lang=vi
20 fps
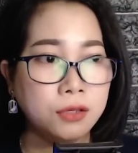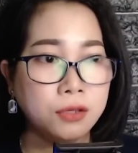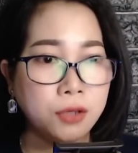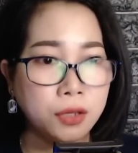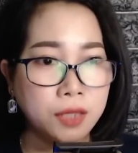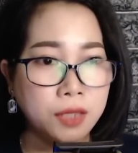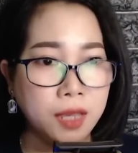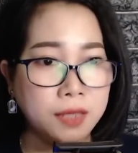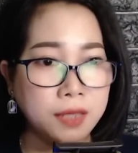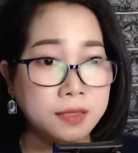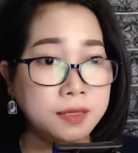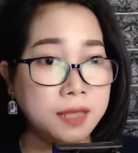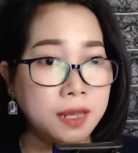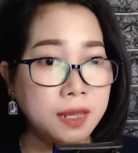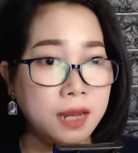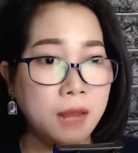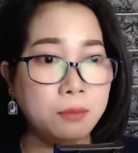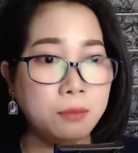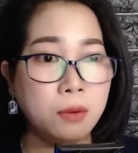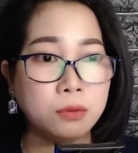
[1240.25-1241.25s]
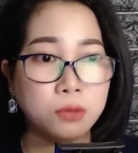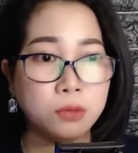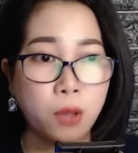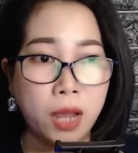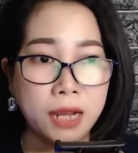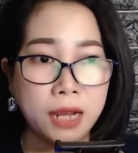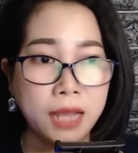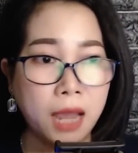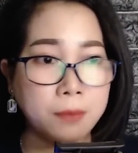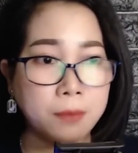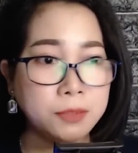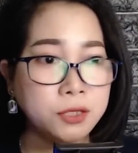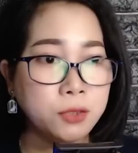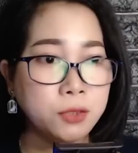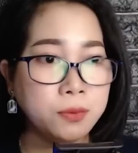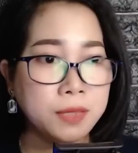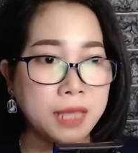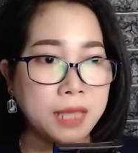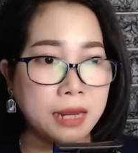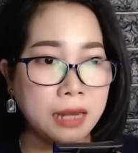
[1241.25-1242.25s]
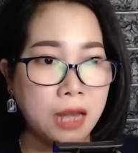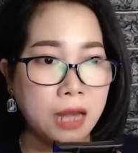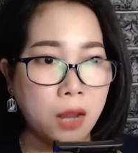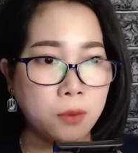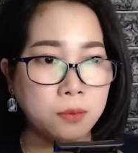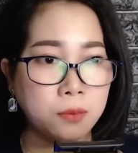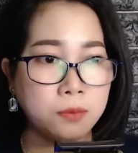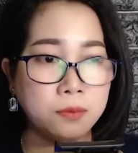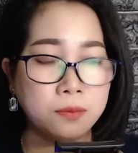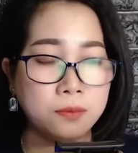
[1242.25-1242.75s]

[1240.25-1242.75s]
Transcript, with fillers: có thể chỉ là một thoáng cảm xúc chạnh lòng